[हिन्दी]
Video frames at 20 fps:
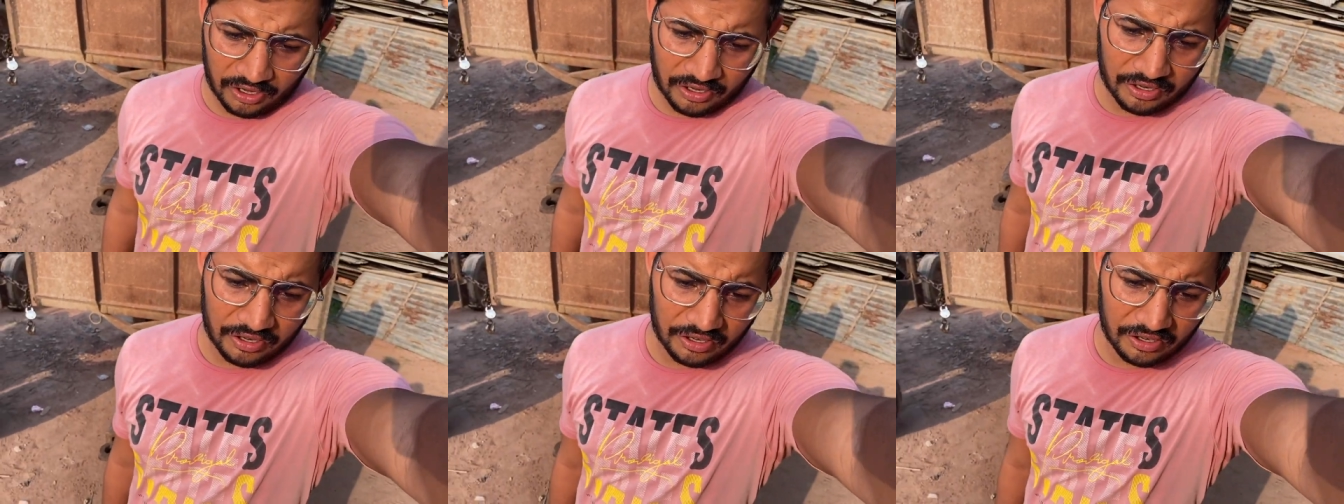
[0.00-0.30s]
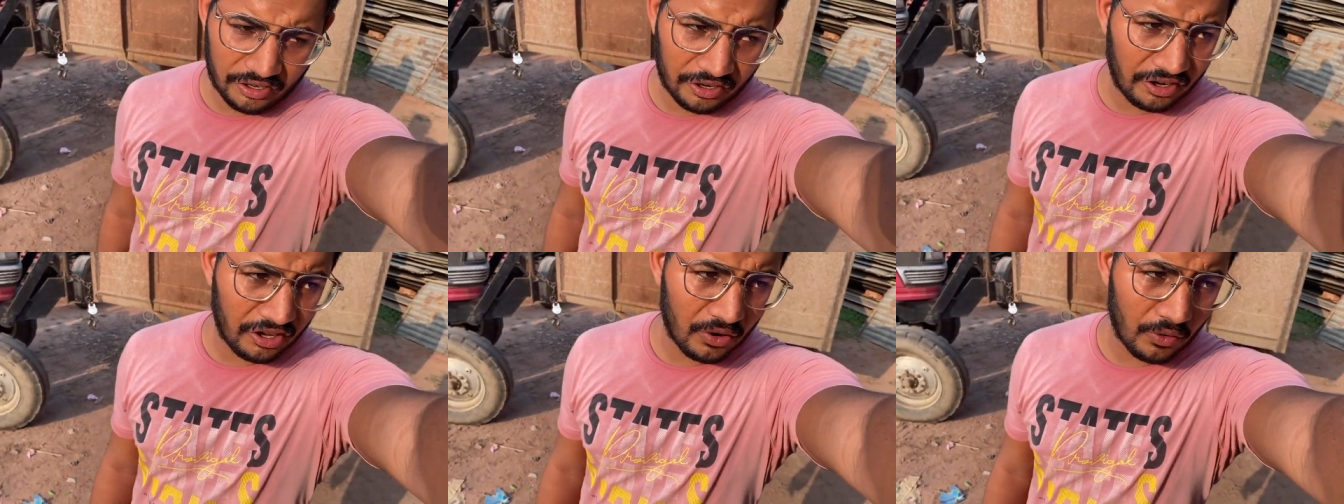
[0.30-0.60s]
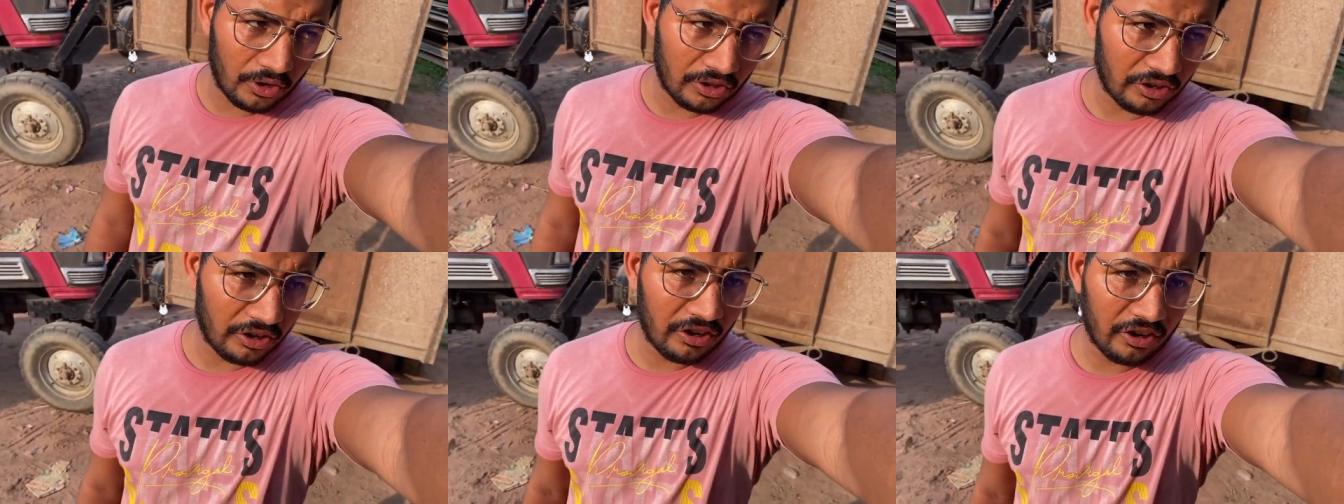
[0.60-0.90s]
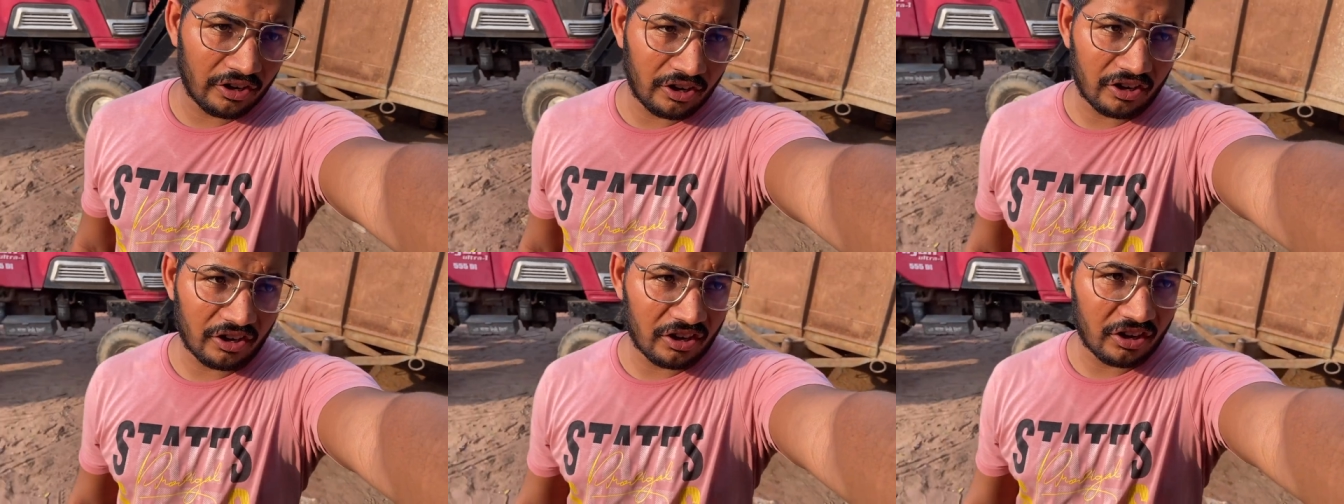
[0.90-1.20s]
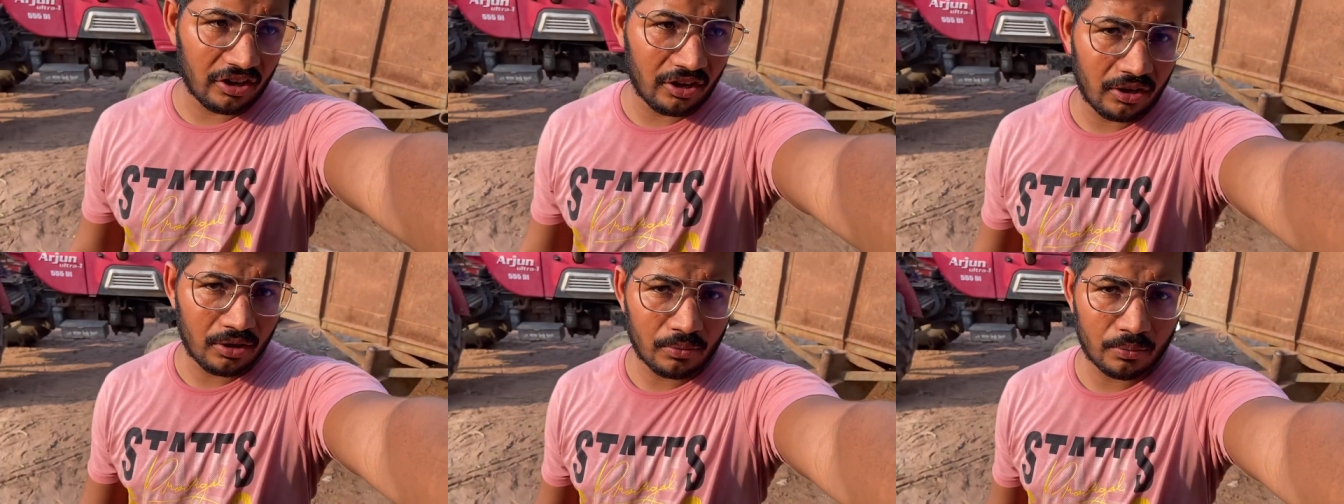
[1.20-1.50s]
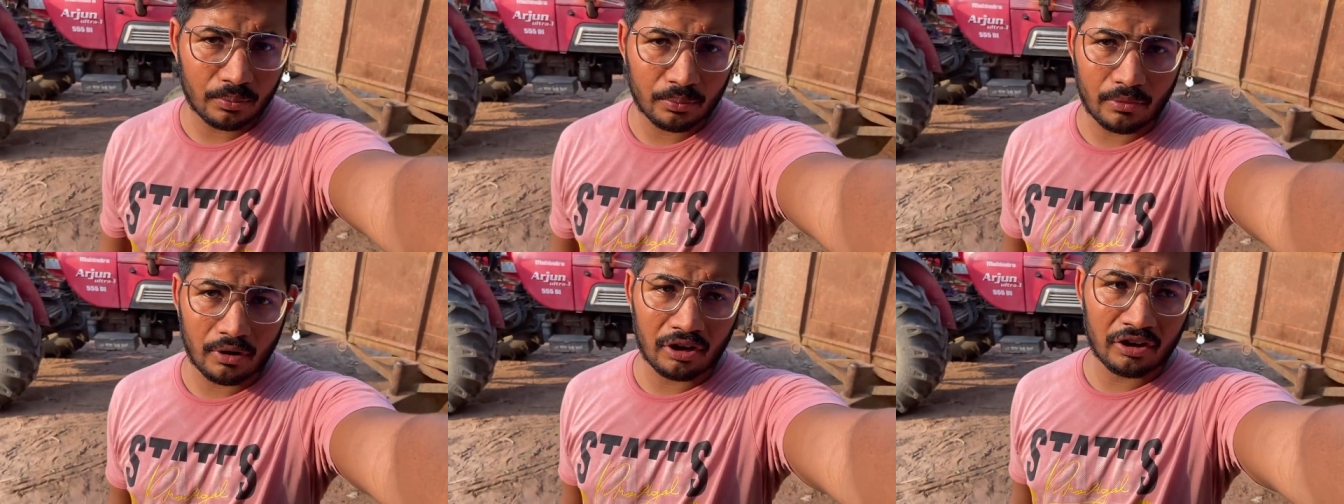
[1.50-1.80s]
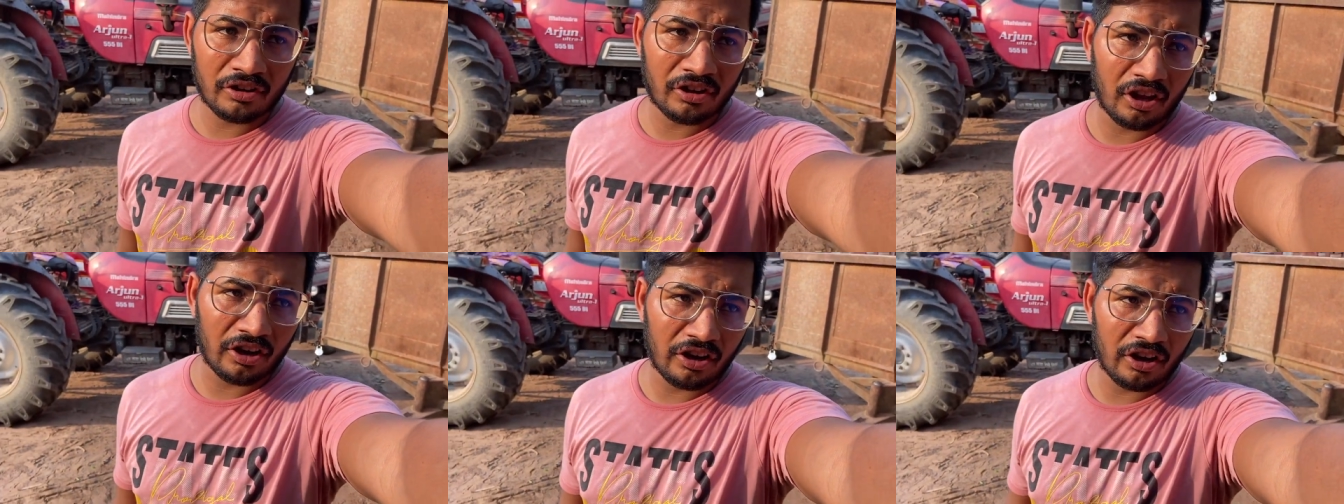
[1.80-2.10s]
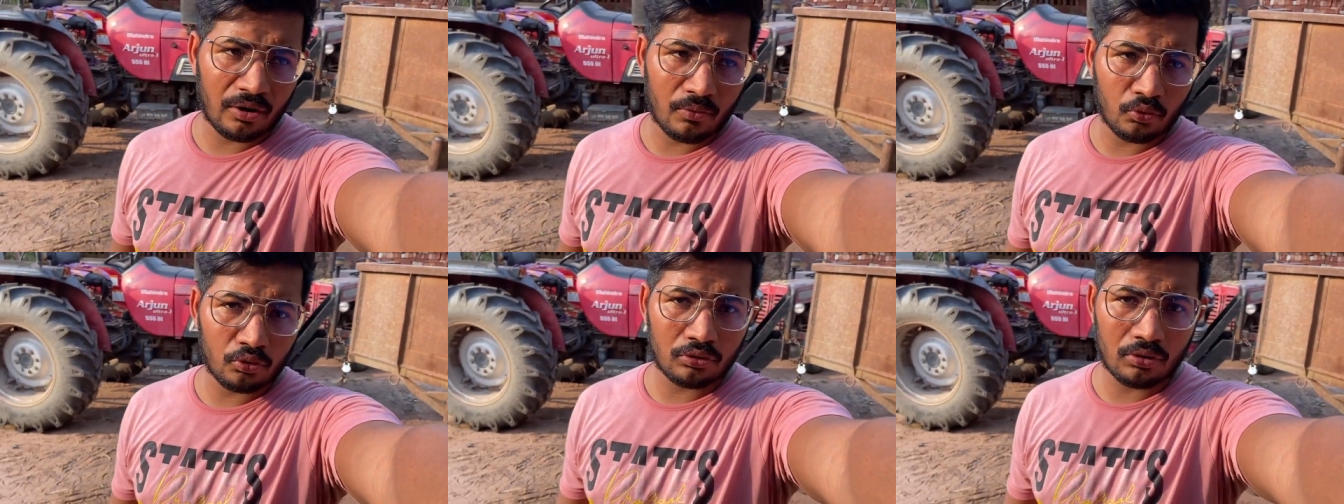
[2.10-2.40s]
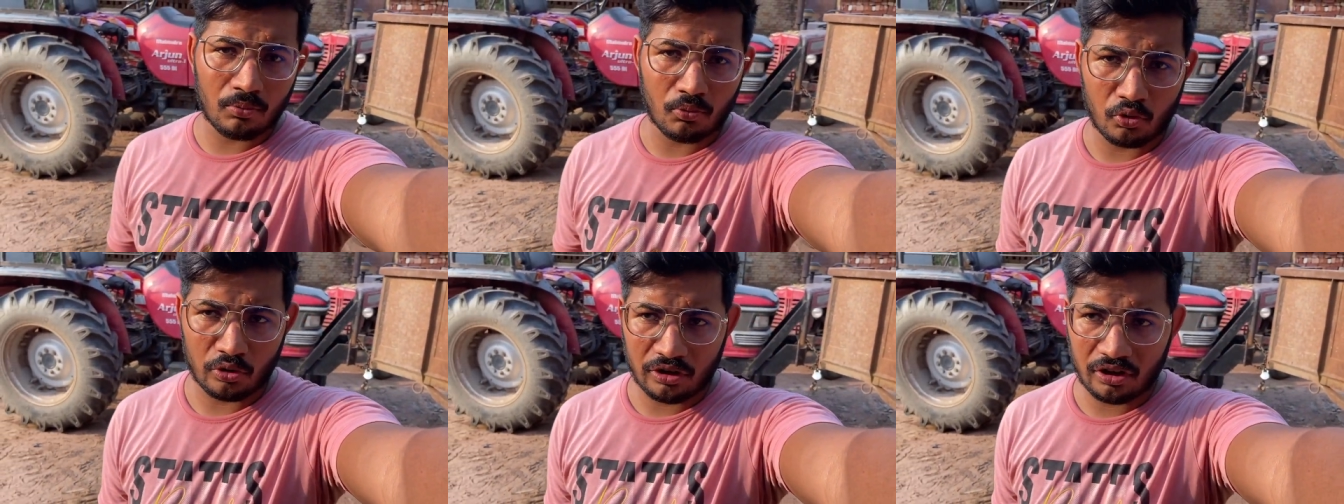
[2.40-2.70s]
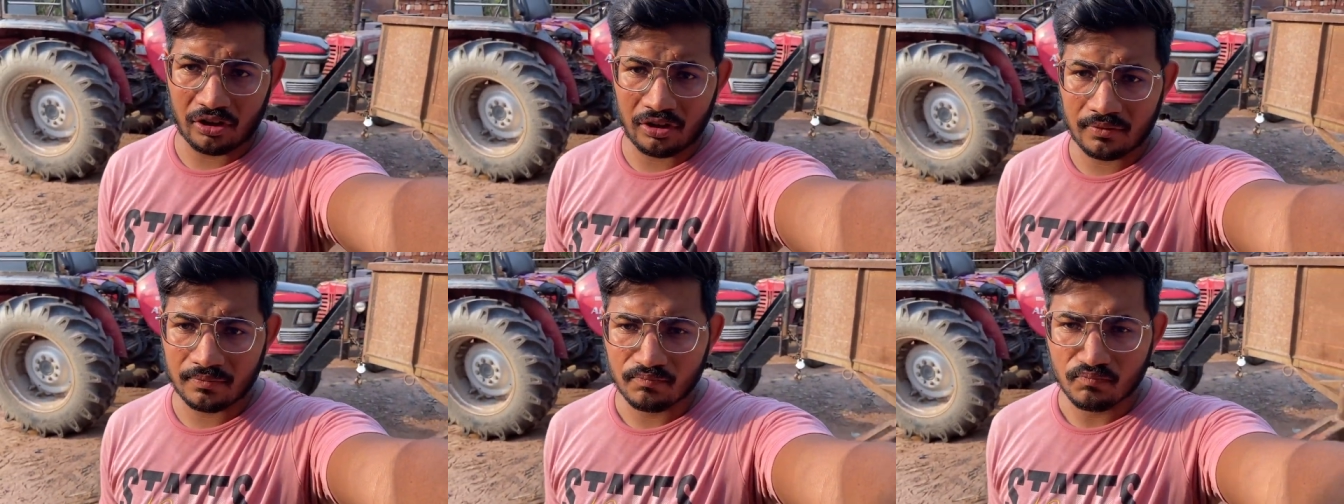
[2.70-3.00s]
ठंडी ठंडी हवा चलने लगी है बारिश आने का मौसम हो गया है